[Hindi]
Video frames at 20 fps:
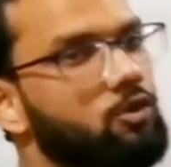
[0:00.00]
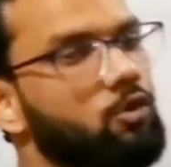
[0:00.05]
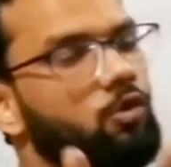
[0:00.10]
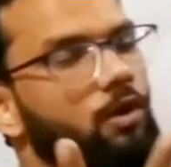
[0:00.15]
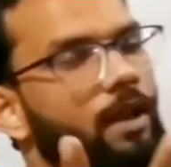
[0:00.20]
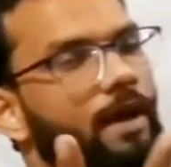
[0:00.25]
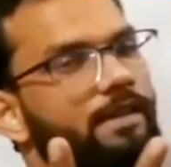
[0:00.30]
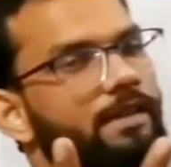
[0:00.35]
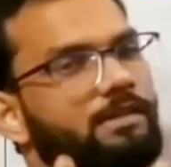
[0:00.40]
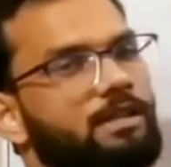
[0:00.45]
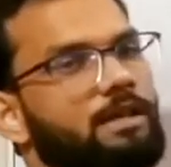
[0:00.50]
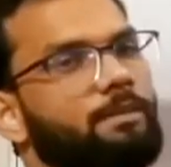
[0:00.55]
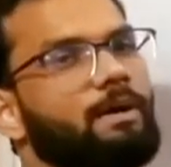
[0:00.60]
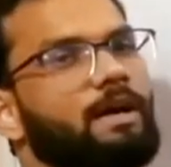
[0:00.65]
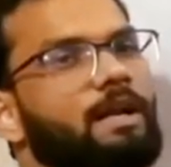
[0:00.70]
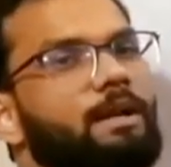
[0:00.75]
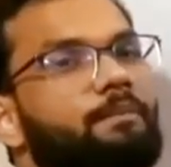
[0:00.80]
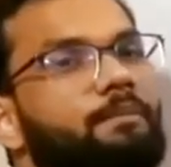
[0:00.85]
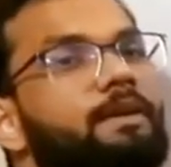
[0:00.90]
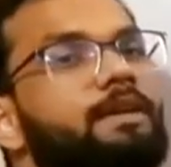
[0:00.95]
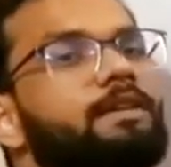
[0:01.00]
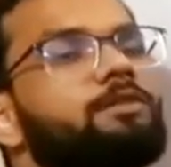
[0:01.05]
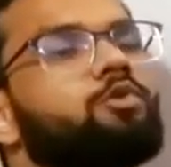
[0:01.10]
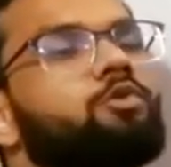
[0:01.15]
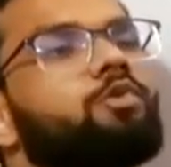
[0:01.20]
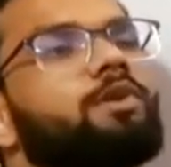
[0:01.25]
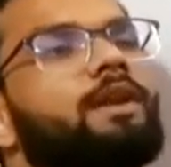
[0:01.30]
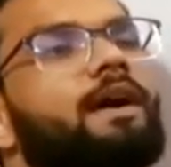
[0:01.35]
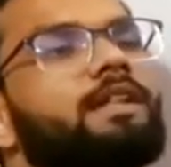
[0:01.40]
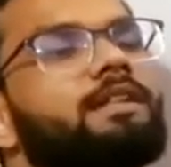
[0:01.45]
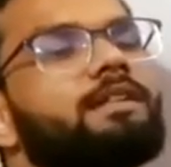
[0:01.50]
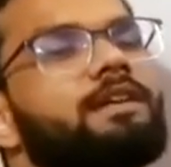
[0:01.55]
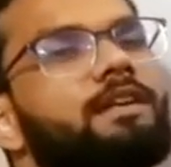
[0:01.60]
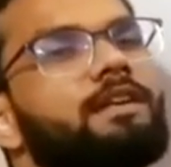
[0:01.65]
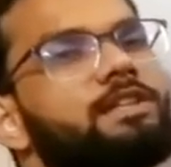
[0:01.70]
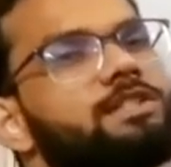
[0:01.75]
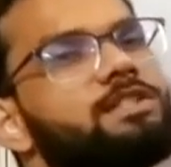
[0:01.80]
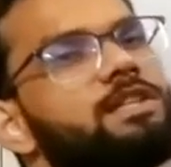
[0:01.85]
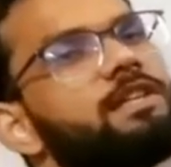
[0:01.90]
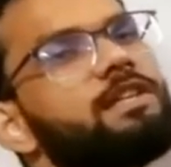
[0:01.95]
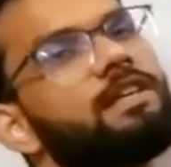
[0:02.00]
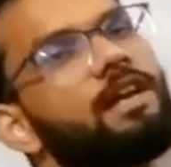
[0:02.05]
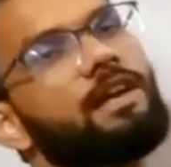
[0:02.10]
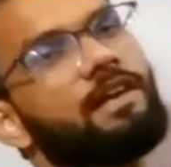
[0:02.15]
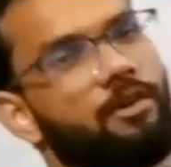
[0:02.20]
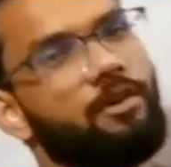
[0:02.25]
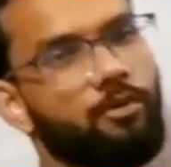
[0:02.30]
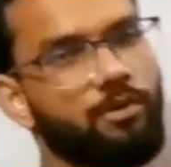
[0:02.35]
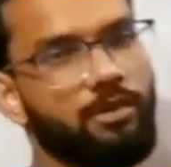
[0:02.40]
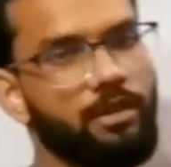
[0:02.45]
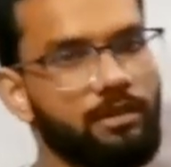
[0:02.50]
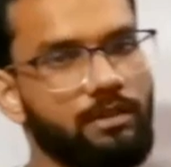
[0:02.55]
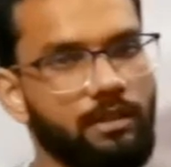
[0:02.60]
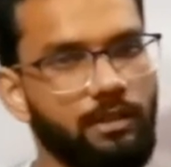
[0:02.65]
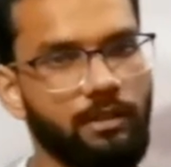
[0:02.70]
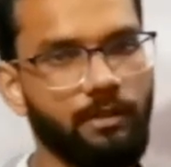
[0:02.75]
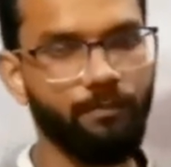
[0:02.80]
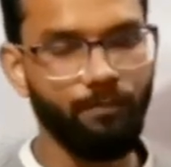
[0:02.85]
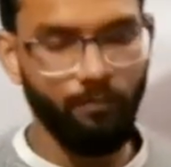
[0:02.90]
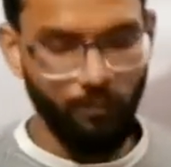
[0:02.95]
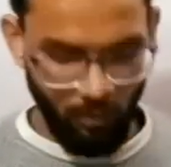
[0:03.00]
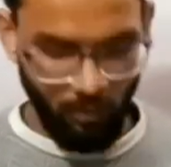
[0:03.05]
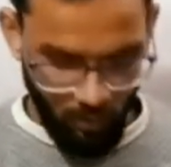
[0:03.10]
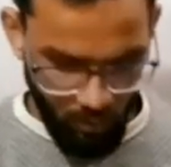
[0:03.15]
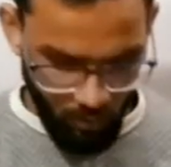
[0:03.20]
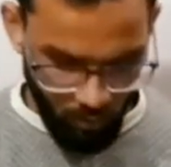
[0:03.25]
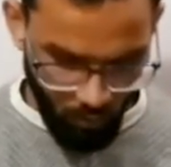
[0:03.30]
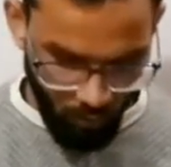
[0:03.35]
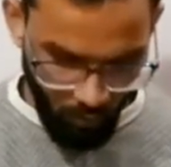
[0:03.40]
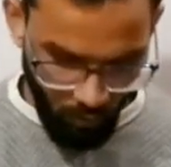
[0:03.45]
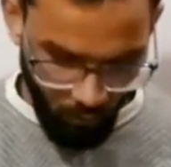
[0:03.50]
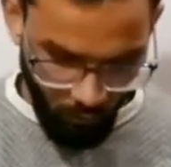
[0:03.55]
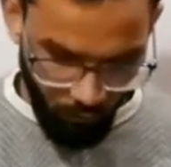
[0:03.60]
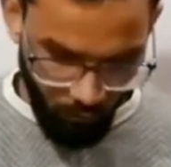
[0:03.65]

दो लाइन्स के बारे में कि दो लाइन्स के नीचे क्या क्या हो सकते हैं तो